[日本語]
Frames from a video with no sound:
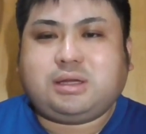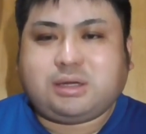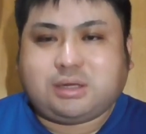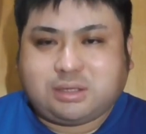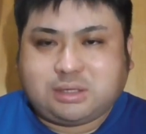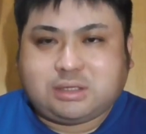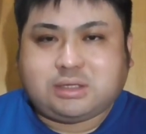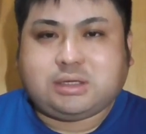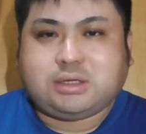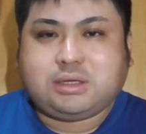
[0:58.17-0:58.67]

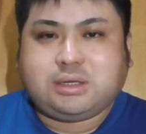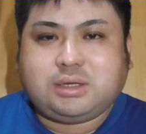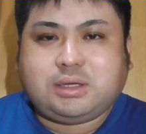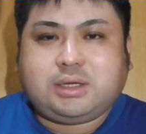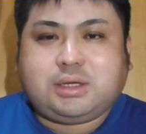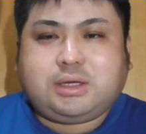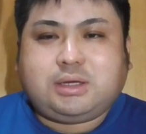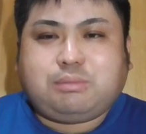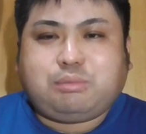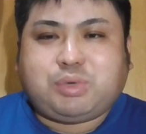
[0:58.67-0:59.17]
はい、
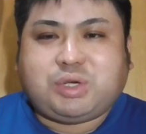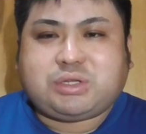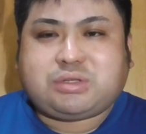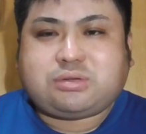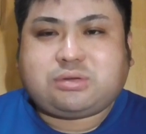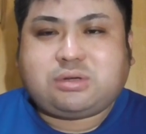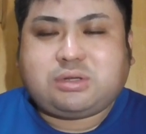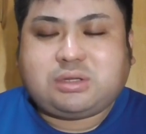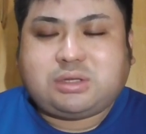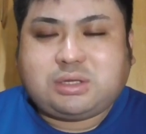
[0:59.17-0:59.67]
まあ
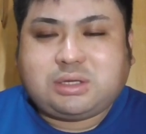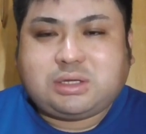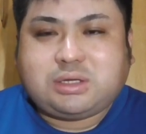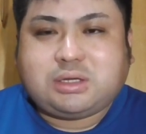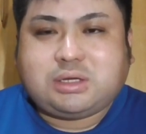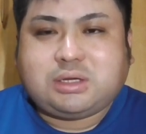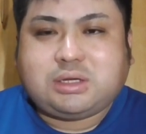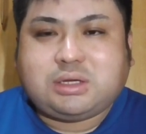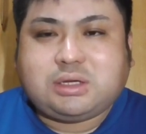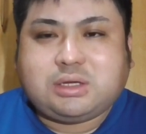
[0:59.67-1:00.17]
それ
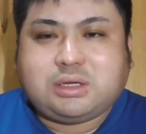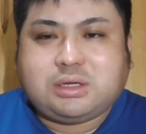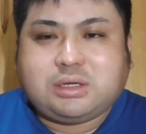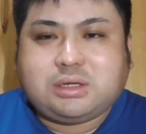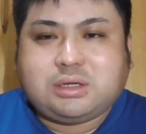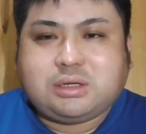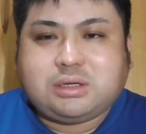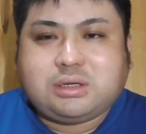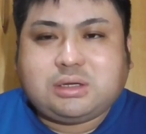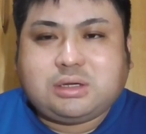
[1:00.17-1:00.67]
で
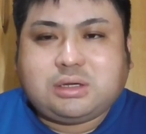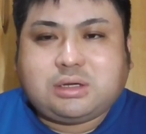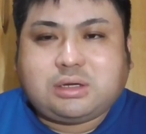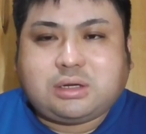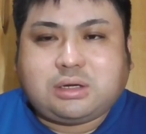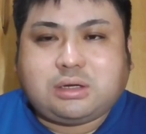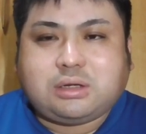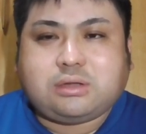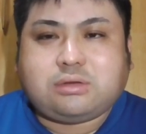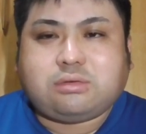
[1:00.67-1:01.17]

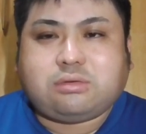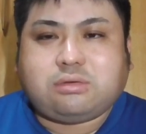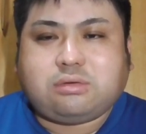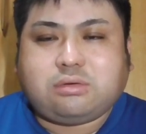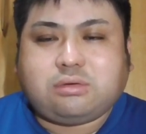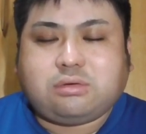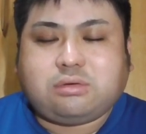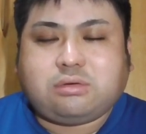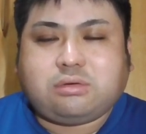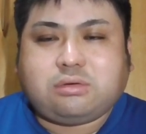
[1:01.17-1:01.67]
あ
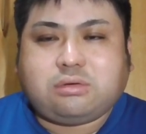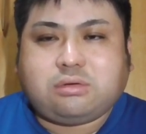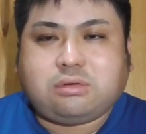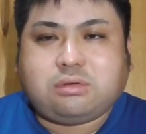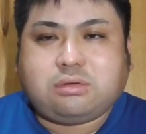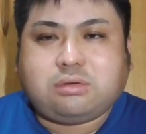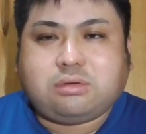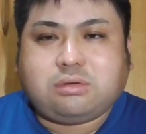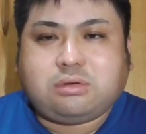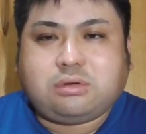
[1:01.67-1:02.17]
の
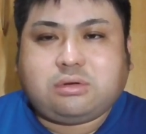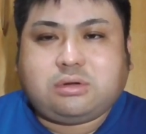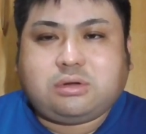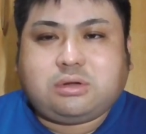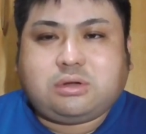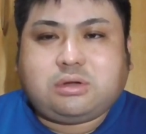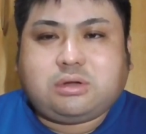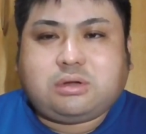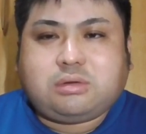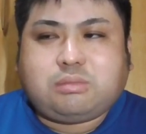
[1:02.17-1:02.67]

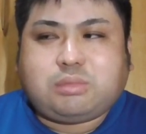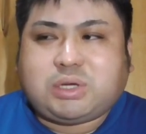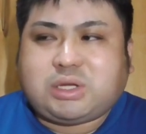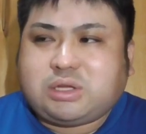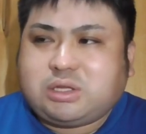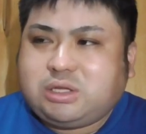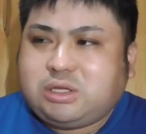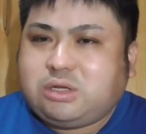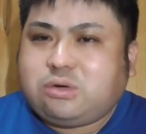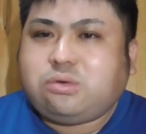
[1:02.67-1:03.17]
ま
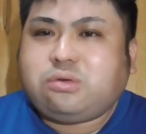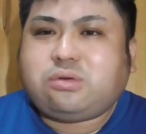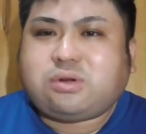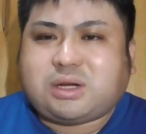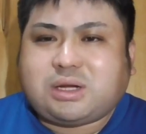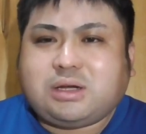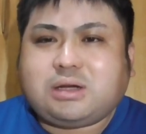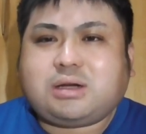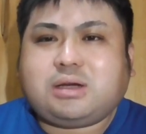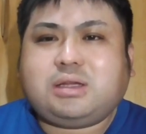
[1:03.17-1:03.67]
あいろいろ
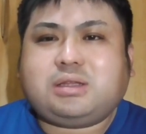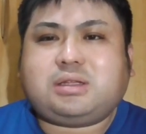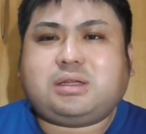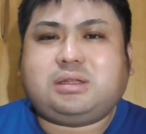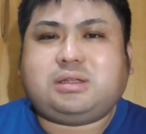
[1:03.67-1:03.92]
考え